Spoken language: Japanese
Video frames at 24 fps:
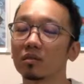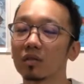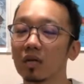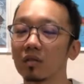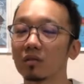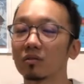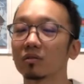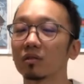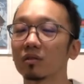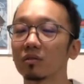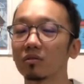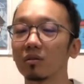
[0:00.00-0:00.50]

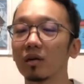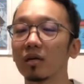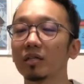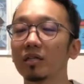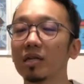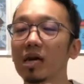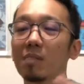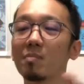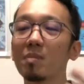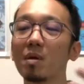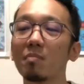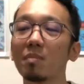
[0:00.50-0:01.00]
拡散とか
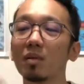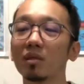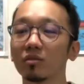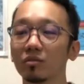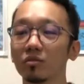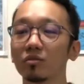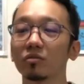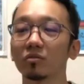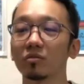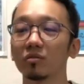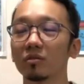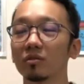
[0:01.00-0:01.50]
やめま
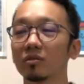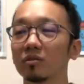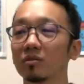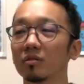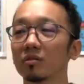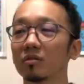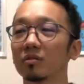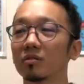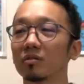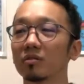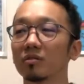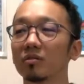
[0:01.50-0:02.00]
しょう
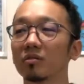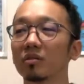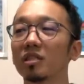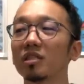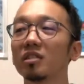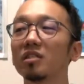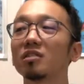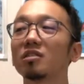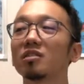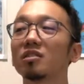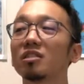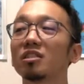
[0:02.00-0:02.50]

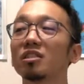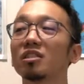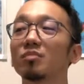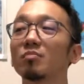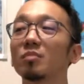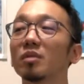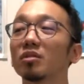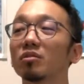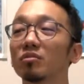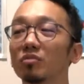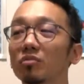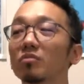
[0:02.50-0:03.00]
禁止にし
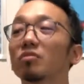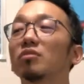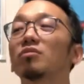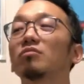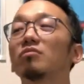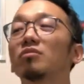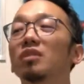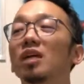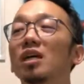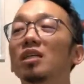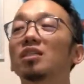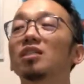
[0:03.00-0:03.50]
ましょうって
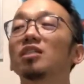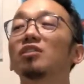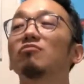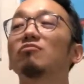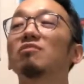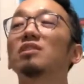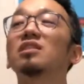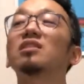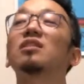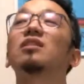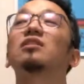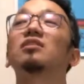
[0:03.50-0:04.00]
いう打診
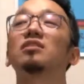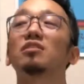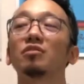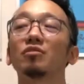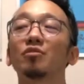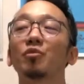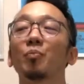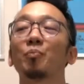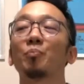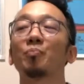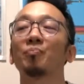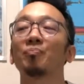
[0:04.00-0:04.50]
はしたらしいです
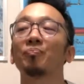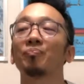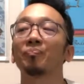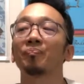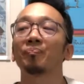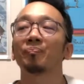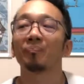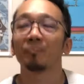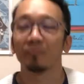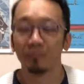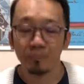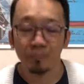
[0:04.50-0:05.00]
よ。
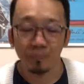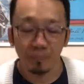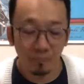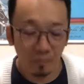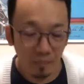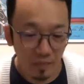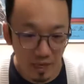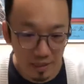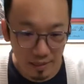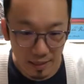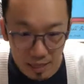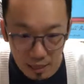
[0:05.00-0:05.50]
えー、
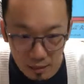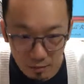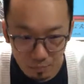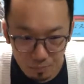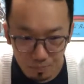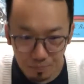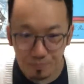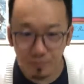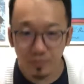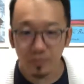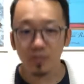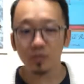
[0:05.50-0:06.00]
ただ
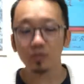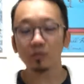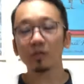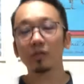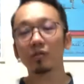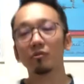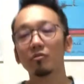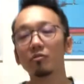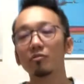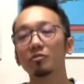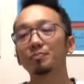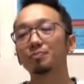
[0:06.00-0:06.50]
そ
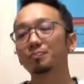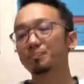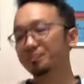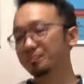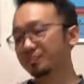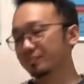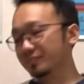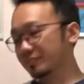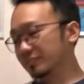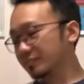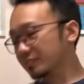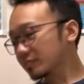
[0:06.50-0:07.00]
れを
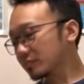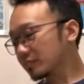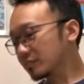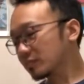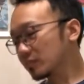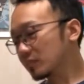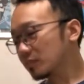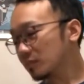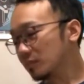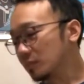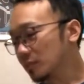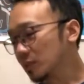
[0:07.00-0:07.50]

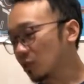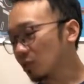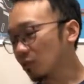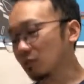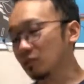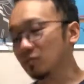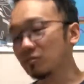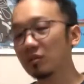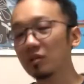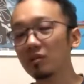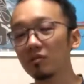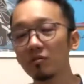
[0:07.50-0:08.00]
要は
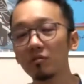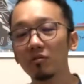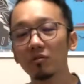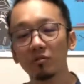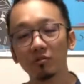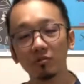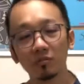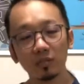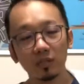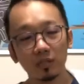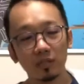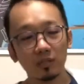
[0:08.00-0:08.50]
それを
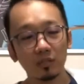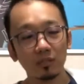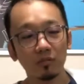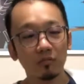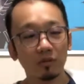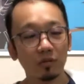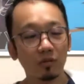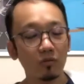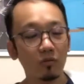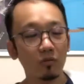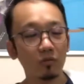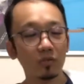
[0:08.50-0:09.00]
要
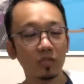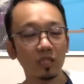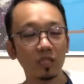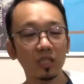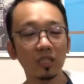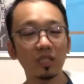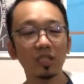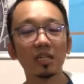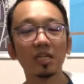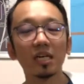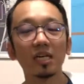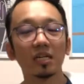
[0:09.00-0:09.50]
は公
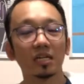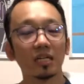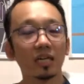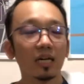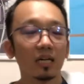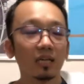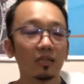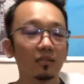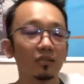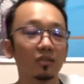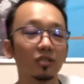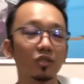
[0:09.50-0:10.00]
的機関
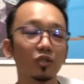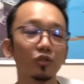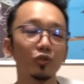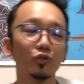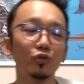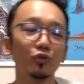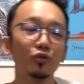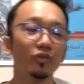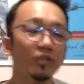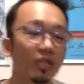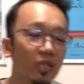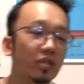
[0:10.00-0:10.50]
がす
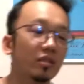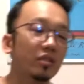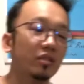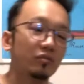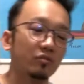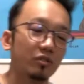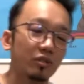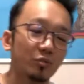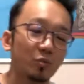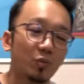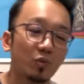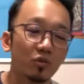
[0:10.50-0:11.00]
るなって
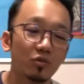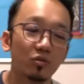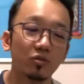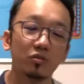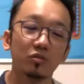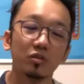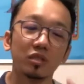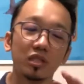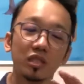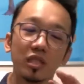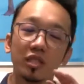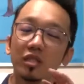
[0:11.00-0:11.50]
言ってしまうとそ
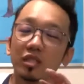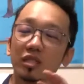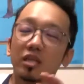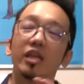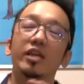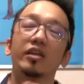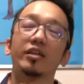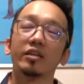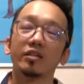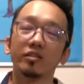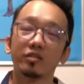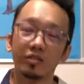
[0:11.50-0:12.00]
の時点で
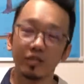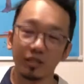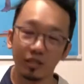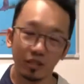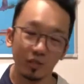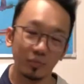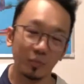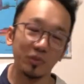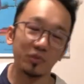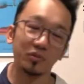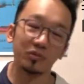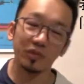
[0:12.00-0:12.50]
検閲になって
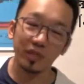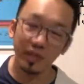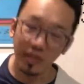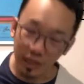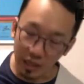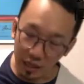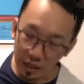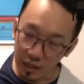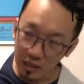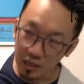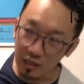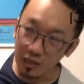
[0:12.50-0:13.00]
しまうので、